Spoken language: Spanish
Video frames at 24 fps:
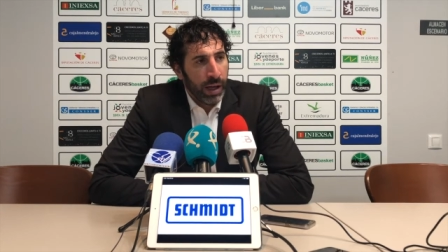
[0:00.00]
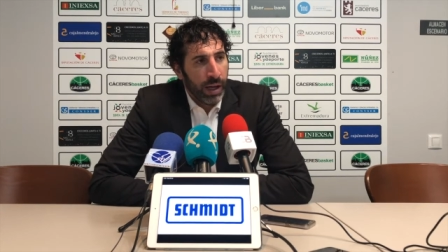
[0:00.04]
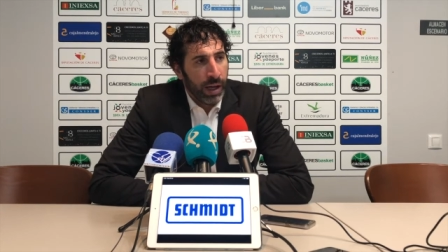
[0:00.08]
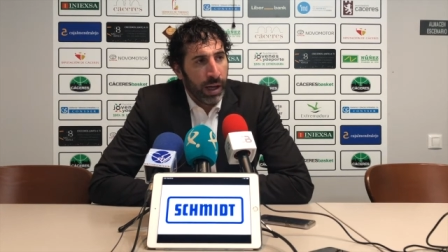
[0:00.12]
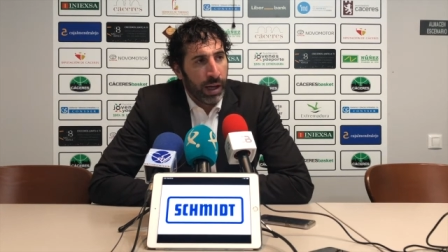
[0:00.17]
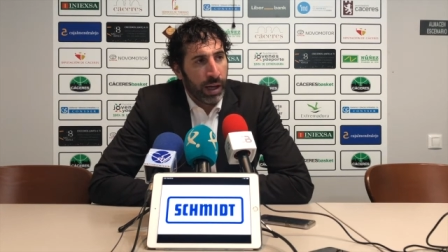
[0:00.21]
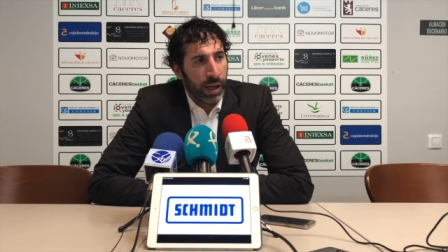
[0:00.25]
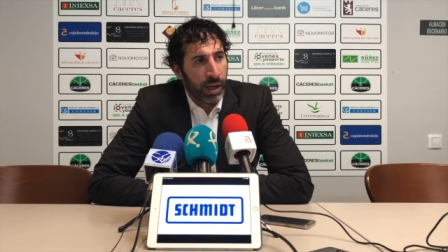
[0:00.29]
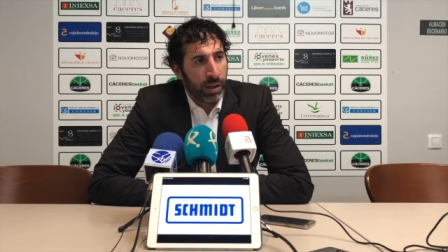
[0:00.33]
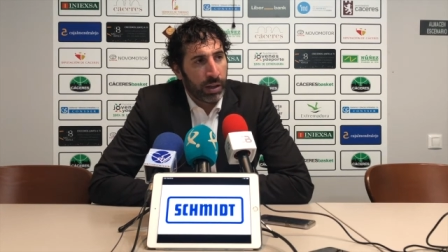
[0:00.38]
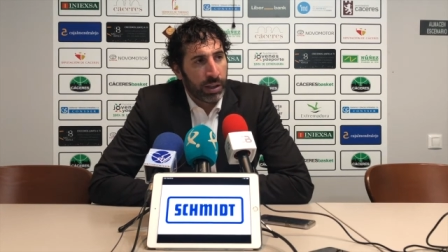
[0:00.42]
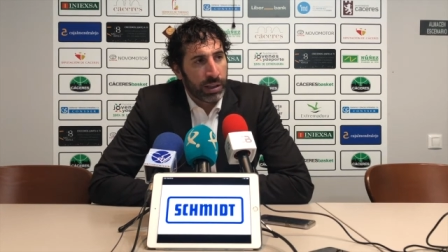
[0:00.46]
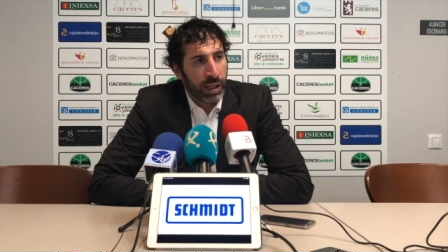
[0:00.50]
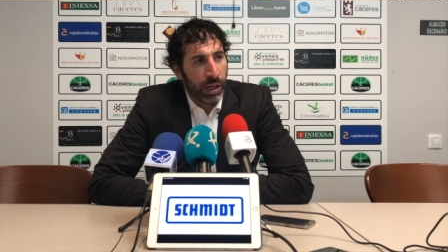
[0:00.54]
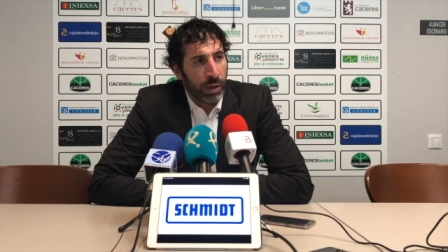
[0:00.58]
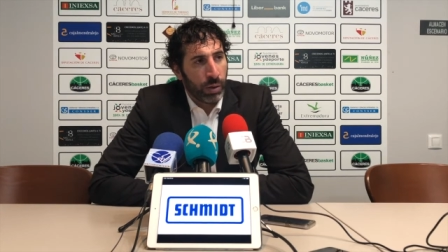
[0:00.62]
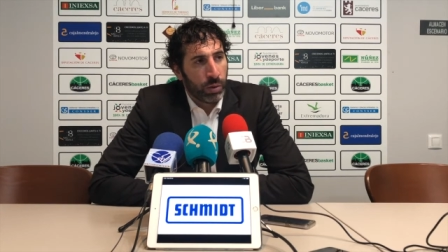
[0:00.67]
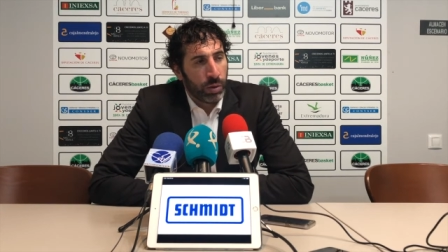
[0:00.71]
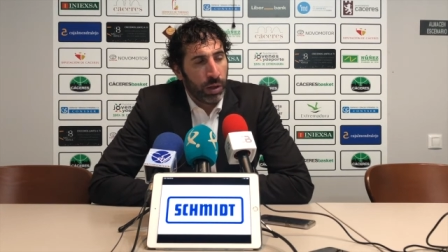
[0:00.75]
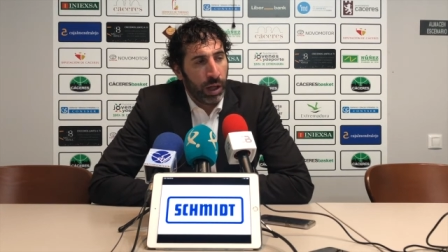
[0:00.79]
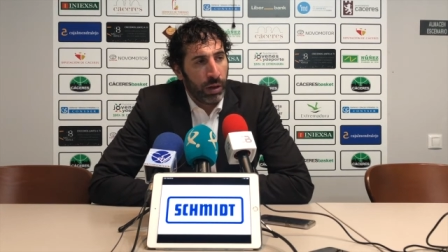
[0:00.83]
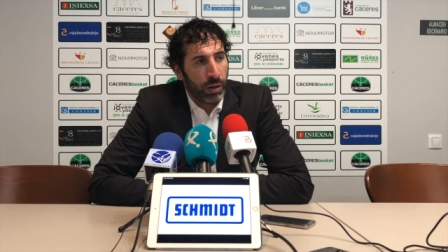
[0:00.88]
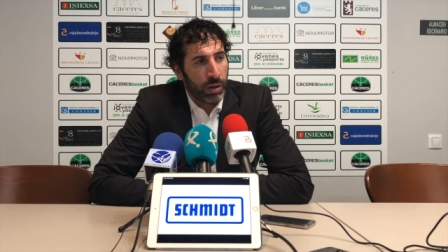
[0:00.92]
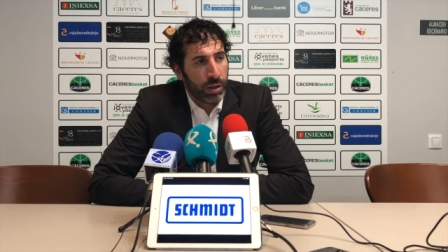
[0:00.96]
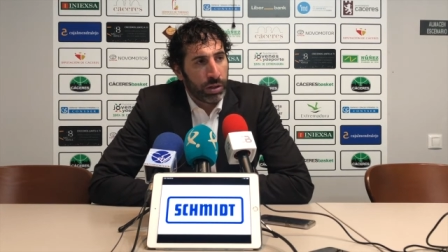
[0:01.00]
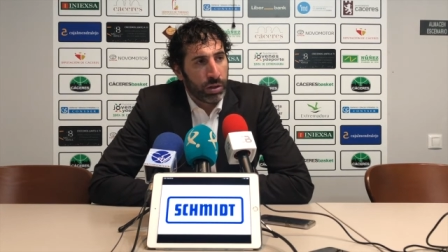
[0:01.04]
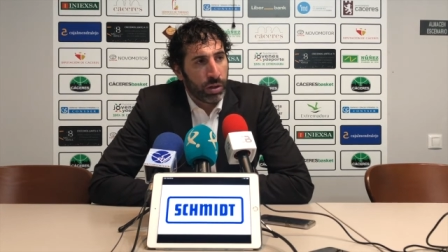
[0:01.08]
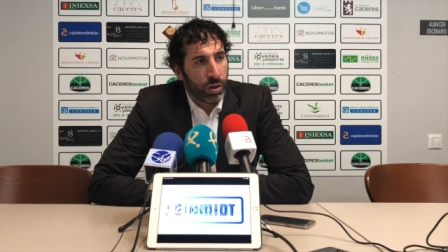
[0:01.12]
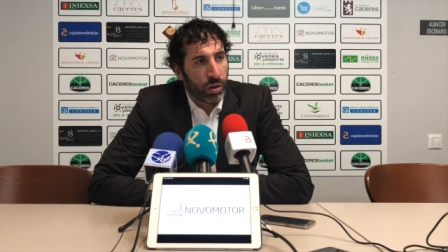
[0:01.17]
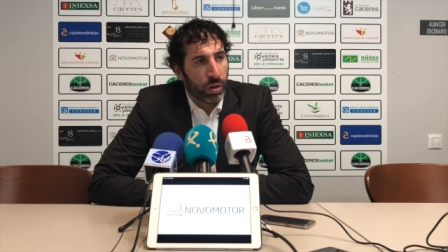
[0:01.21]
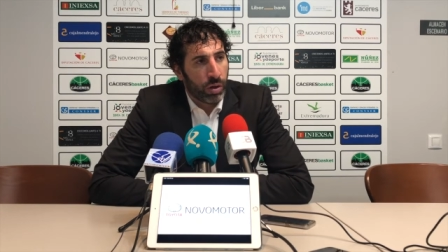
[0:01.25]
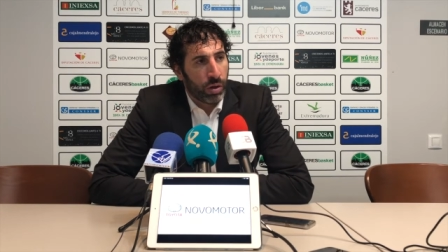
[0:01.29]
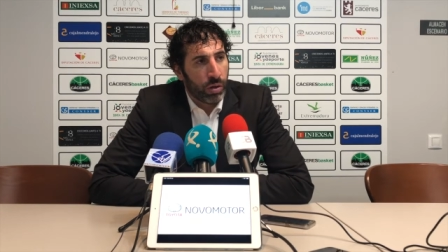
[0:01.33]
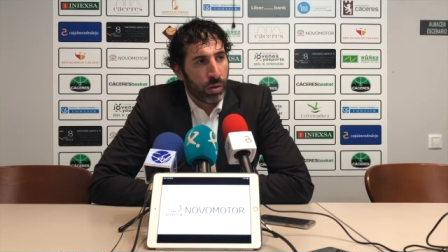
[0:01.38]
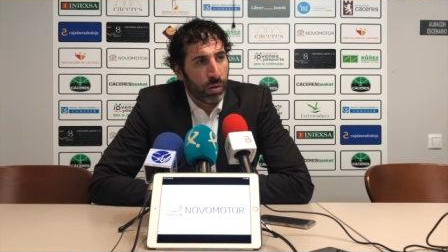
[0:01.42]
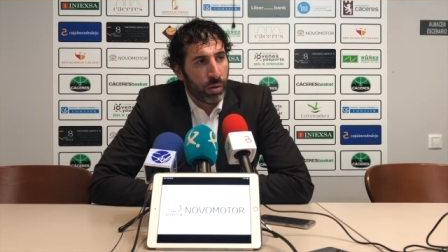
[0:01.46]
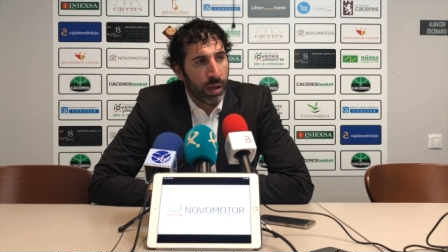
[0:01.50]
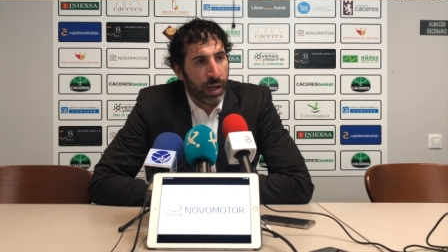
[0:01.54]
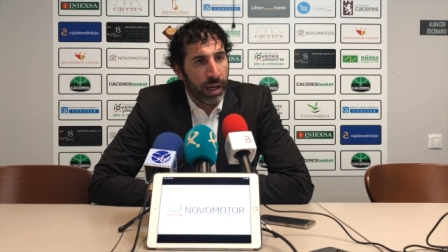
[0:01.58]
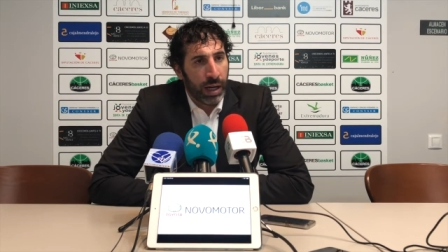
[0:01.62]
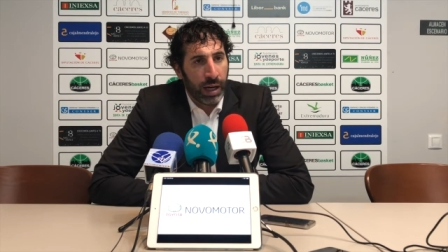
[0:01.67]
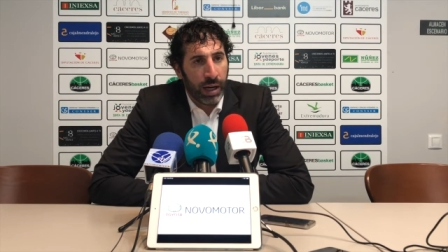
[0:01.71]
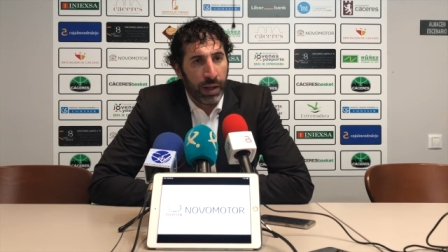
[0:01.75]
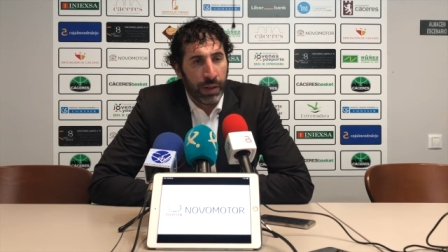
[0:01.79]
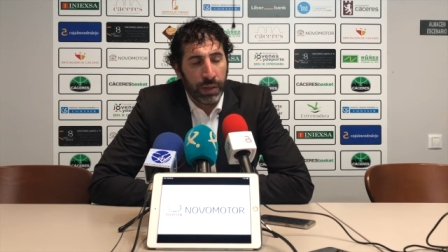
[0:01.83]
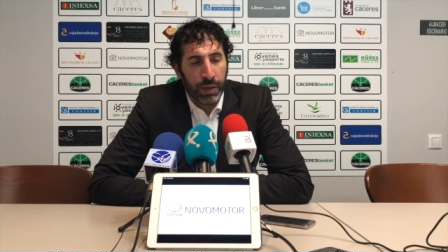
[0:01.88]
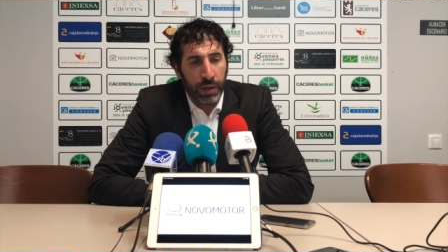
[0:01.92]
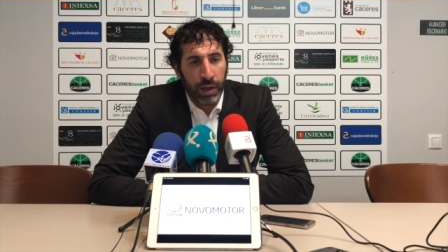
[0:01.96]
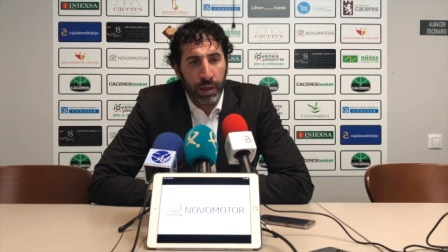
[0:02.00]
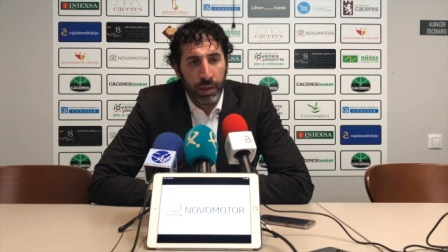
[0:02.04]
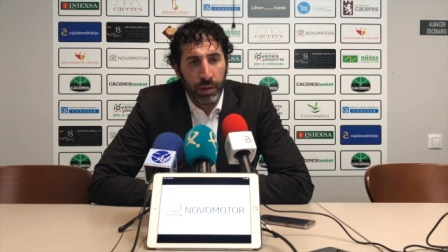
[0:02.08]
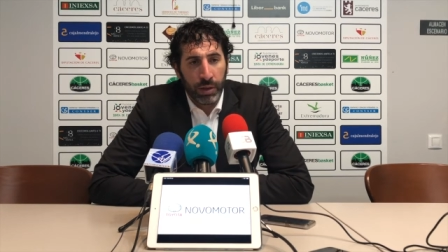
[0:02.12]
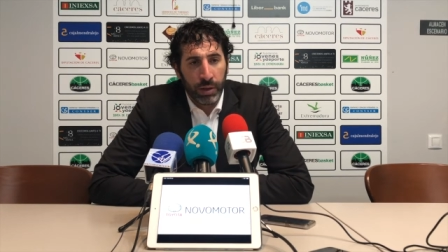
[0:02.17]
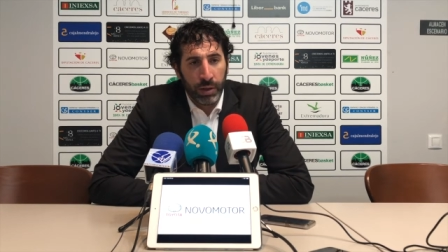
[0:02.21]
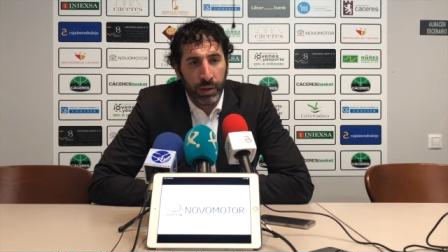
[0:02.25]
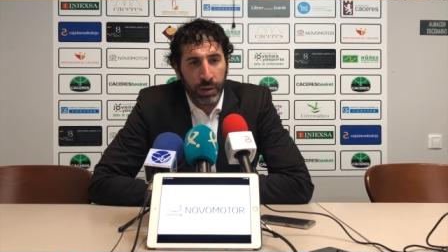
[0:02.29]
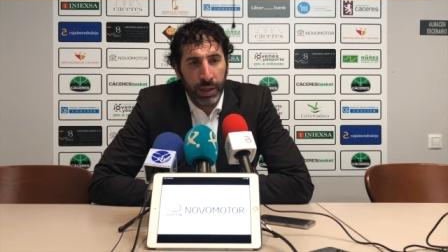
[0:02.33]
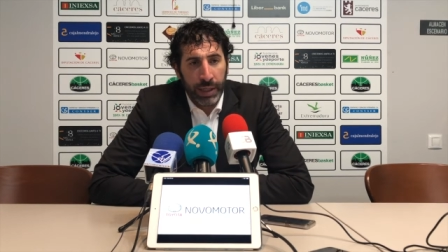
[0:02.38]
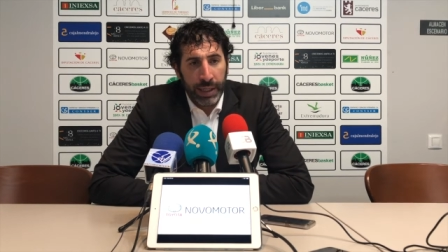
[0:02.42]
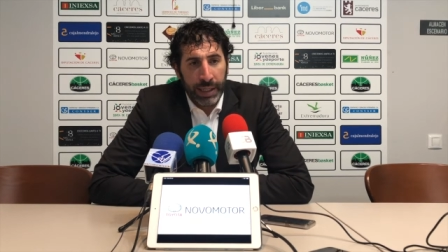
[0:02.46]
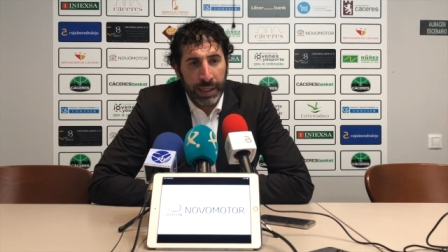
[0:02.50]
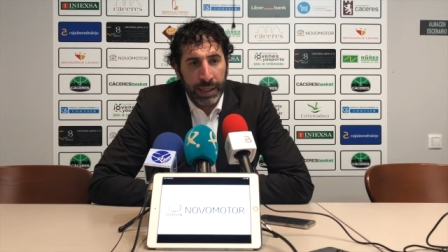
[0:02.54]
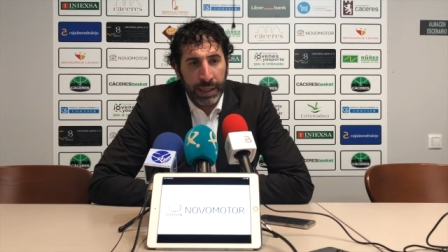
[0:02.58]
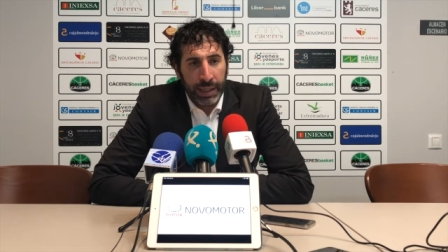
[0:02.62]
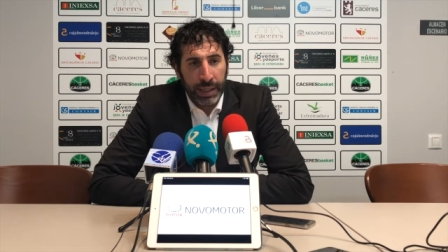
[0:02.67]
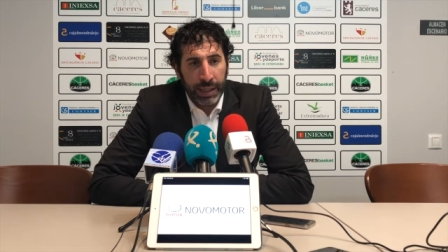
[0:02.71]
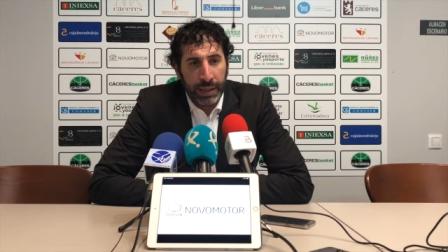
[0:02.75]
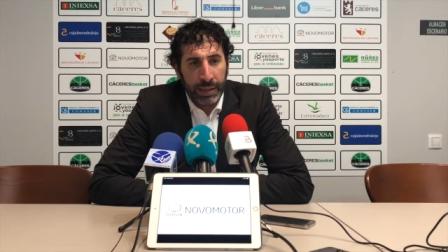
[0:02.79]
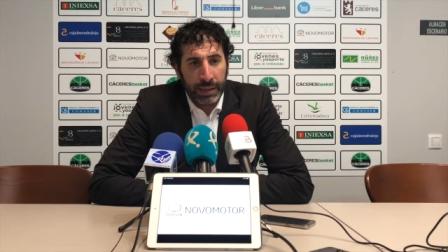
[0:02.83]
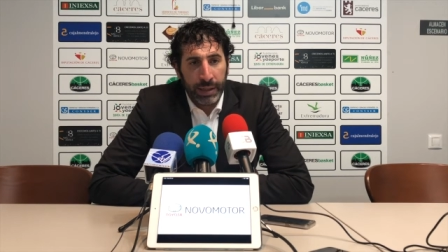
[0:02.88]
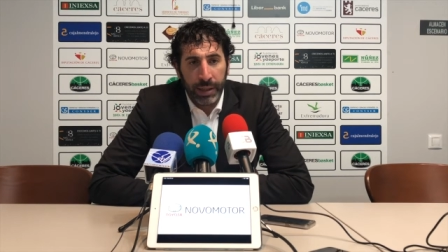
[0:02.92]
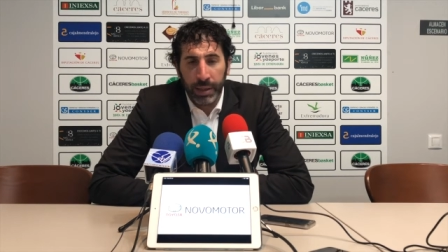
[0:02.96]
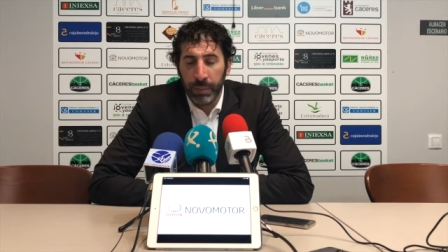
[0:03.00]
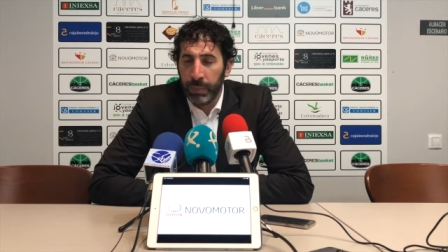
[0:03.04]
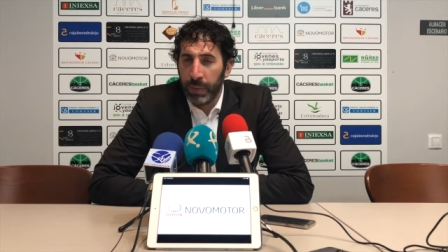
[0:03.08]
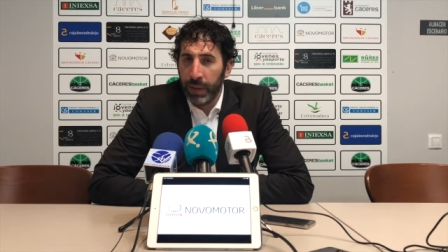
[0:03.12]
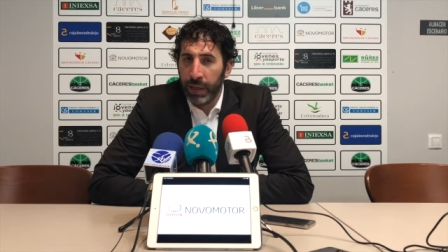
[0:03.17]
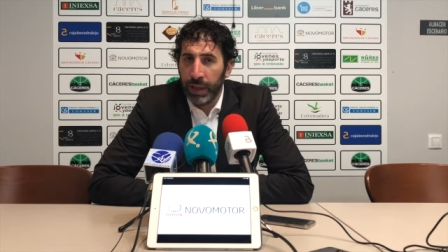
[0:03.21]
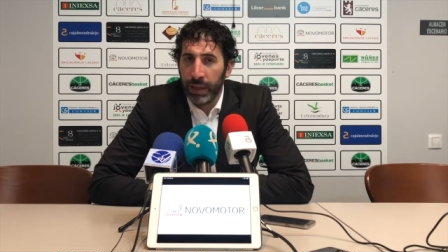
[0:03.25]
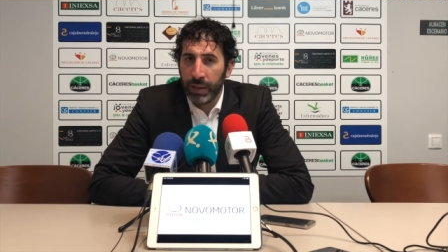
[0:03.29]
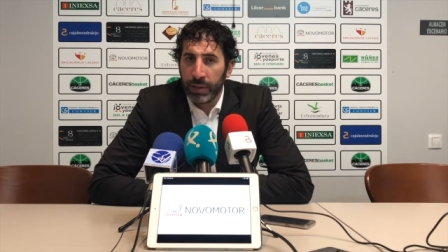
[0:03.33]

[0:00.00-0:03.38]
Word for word: Creo que se ha juntado eso con un gran acierto en el triple,